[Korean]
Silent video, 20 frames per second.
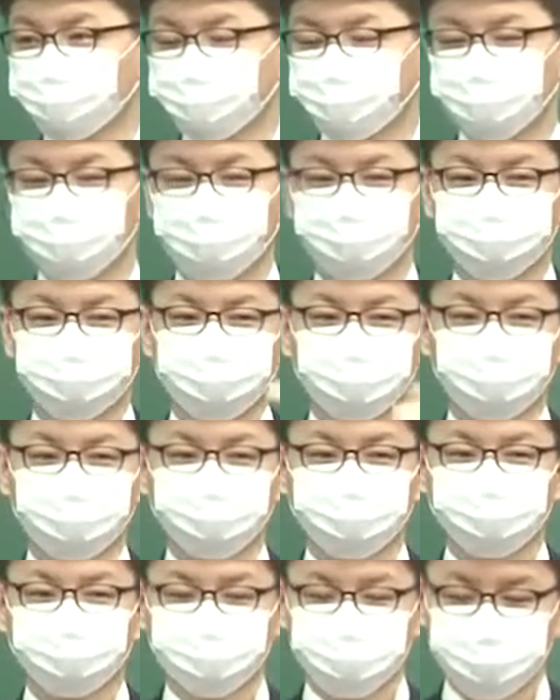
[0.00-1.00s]
너네 부서에서
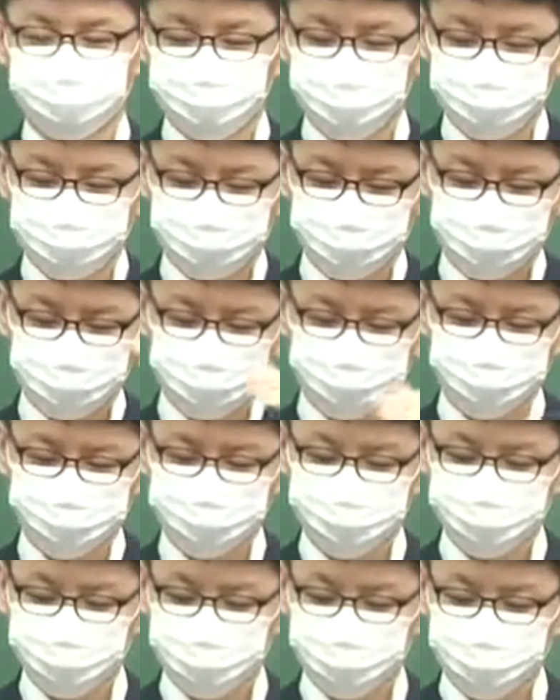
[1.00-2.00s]
생성하는
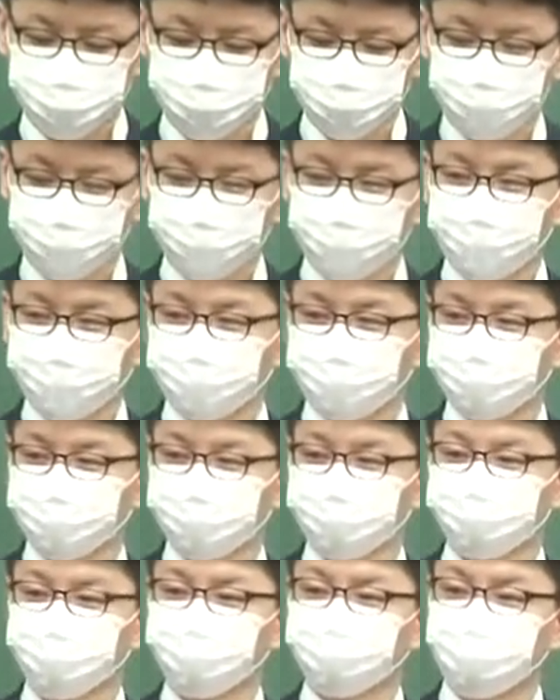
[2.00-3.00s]
문서에
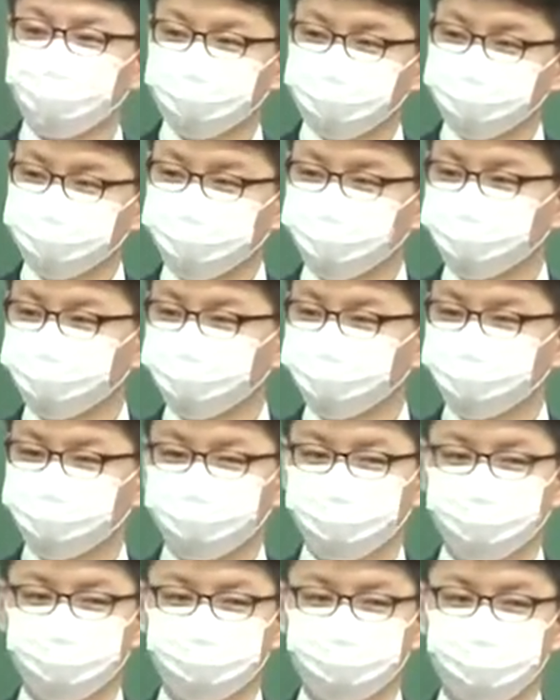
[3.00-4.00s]
뭐 80%, 90%
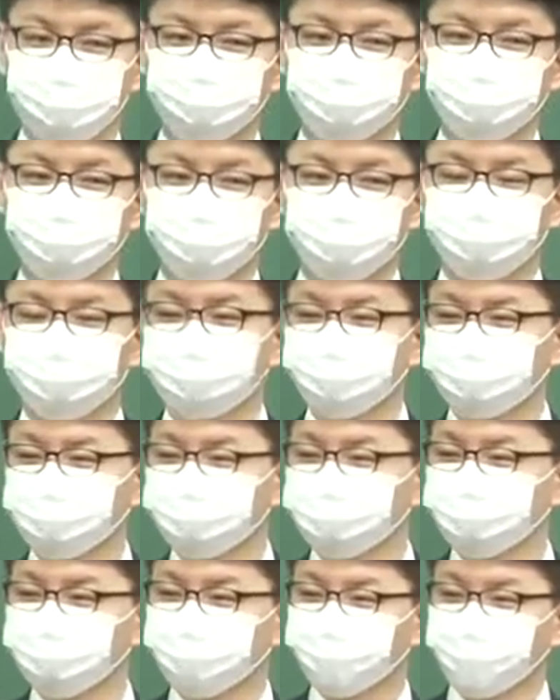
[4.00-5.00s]
그 다 공개. 그
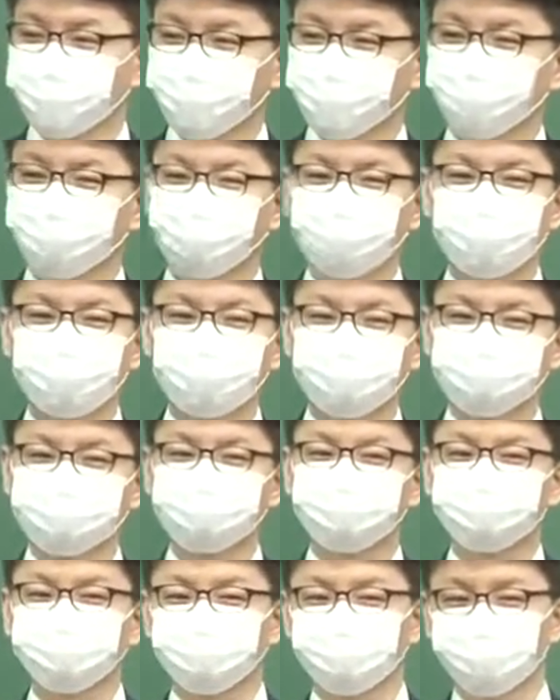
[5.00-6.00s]
공개율
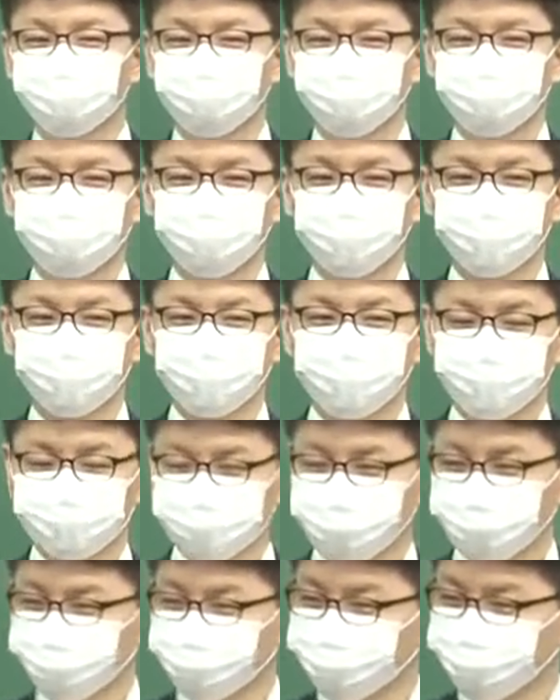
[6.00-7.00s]
자체를 공개.
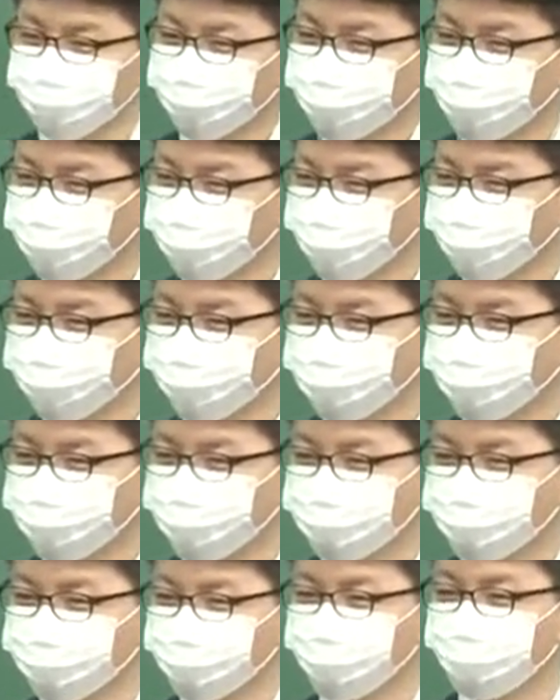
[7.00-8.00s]
제일 높은데 어딜까요?
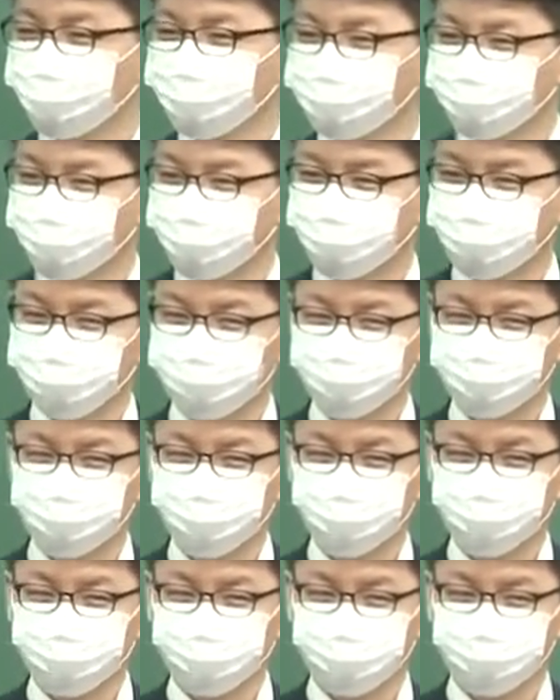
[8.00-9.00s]
제가
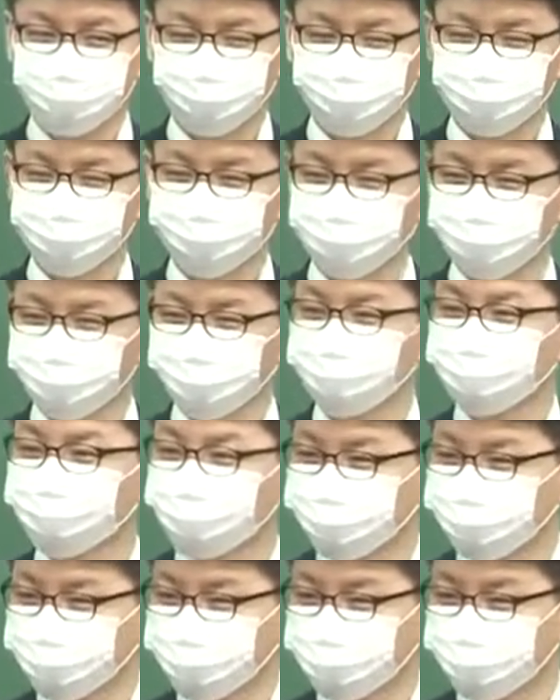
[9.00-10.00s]
근무할 때까지 제일 높은데
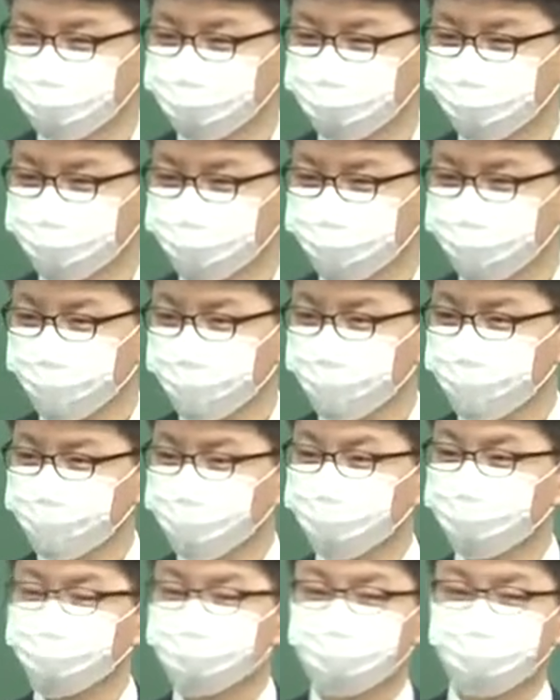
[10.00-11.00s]
서울시였어요.
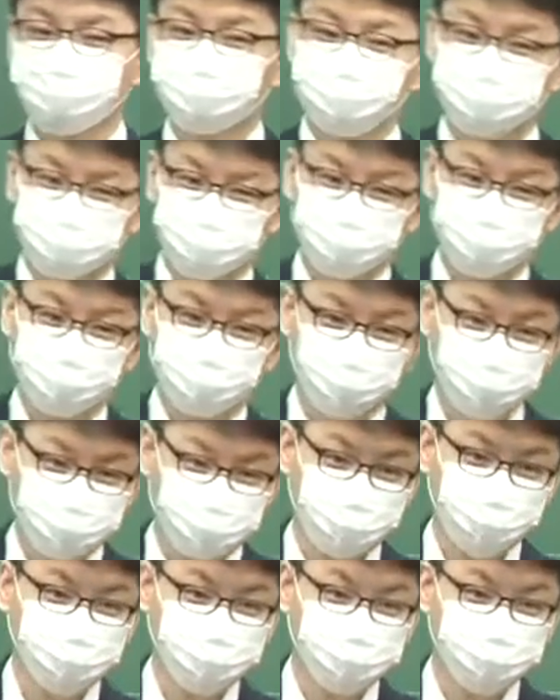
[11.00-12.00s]
서울시 행정정보 공개를
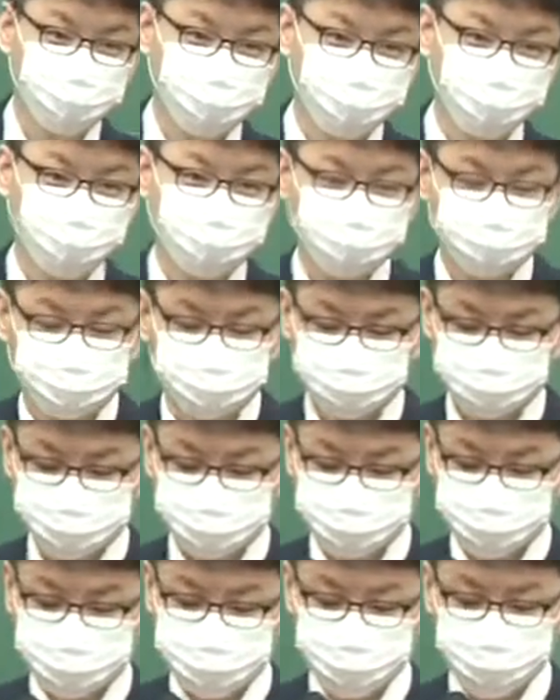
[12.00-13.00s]
잘하고 있어요.
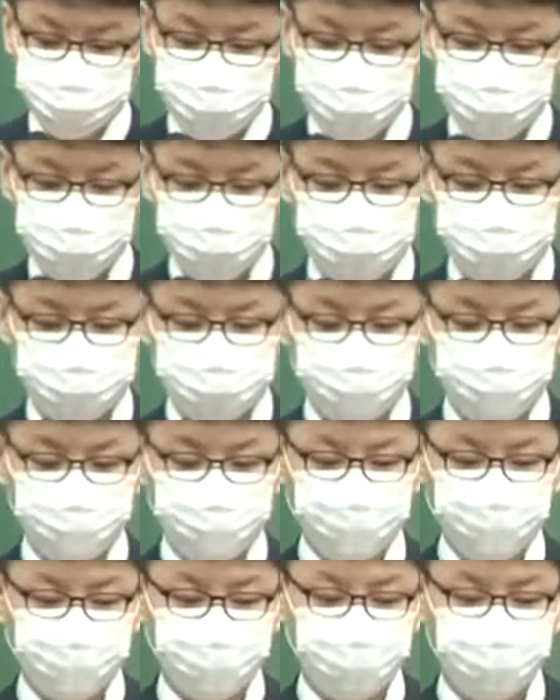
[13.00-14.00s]
그래서
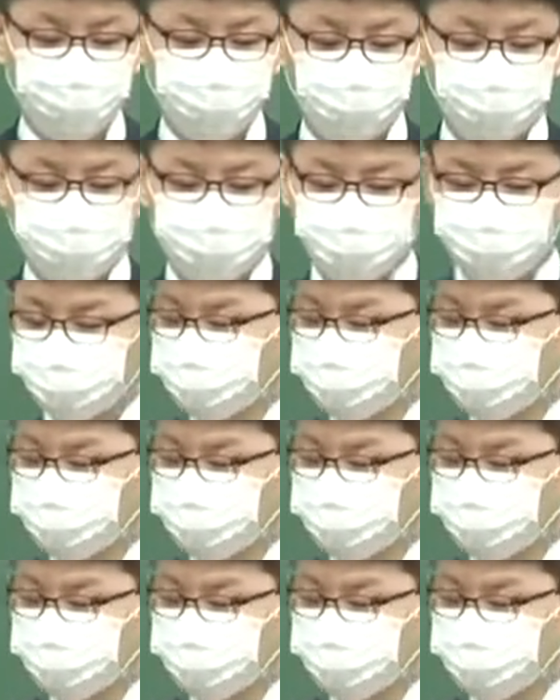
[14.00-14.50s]
왜